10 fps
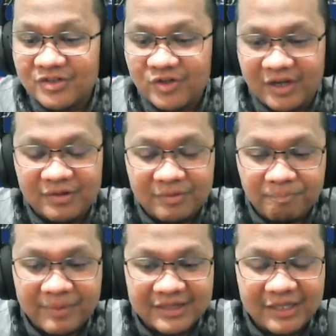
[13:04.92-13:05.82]
sorry
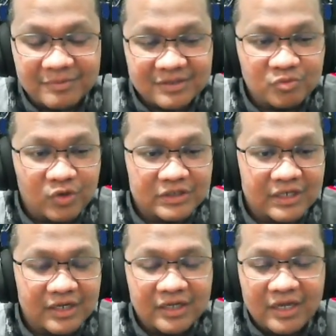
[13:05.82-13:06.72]
empat tim
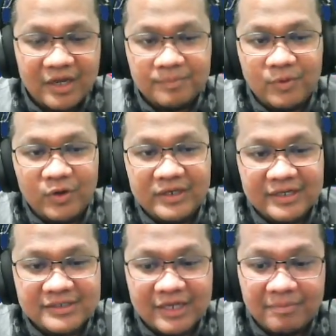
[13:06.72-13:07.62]
semuanya poinnya
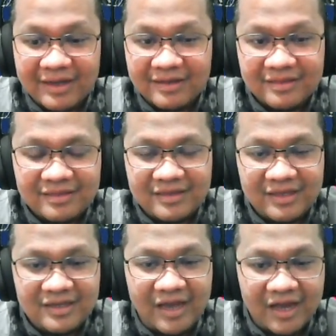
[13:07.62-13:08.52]
sama
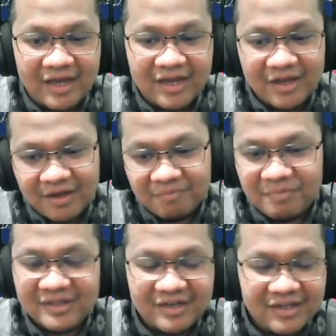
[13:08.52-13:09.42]
tiga
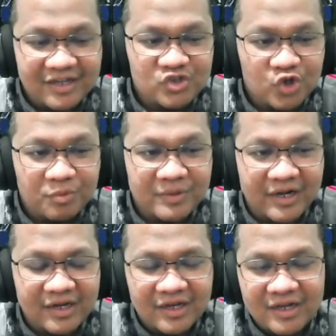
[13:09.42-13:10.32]
pertandingan cukup
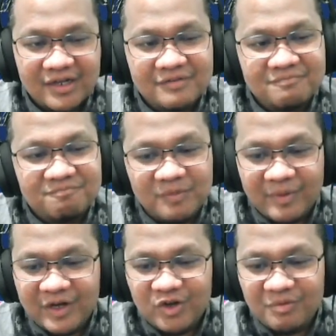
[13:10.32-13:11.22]
menarik
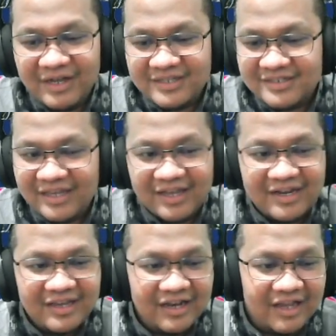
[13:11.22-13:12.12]
pemain 12 Al
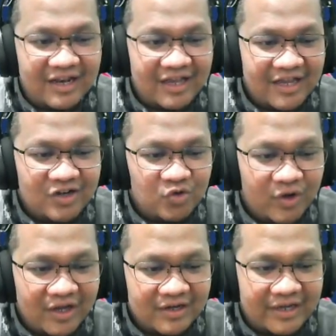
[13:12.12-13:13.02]
Hilal Al
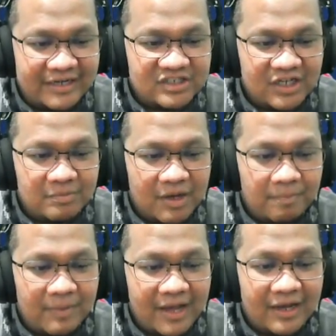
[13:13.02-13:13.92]
Duhail dan
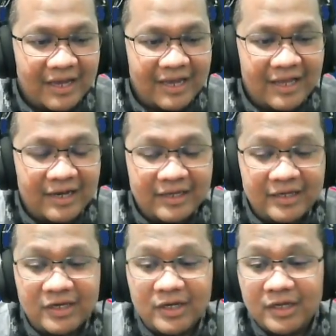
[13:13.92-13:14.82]
Syabab Al
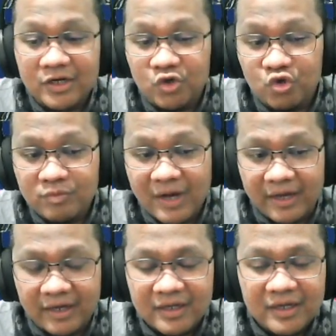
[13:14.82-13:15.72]
Ali Dubai